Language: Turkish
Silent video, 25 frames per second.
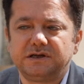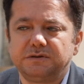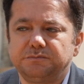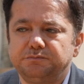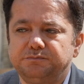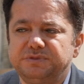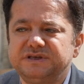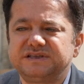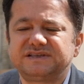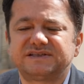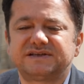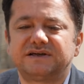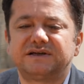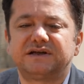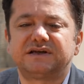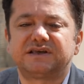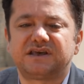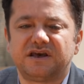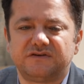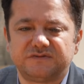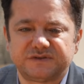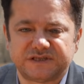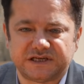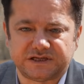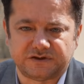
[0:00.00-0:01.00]
Biz sana
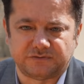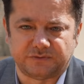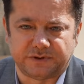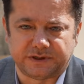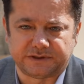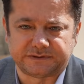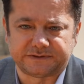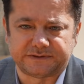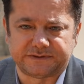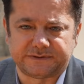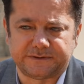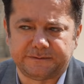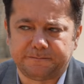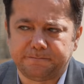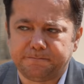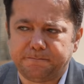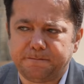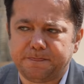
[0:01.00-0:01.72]
Kevser'i verdik.